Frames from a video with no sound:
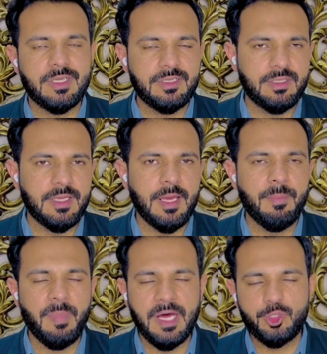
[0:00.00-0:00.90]
करते हैं
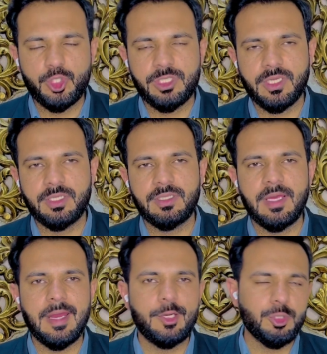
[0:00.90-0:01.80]
बातचीत करते
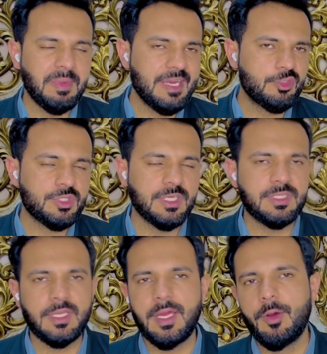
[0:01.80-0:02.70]
हैं डिबेट्स
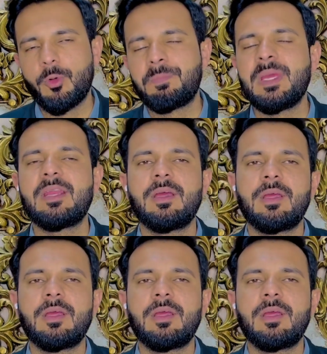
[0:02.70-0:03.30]
करते हैं और फिर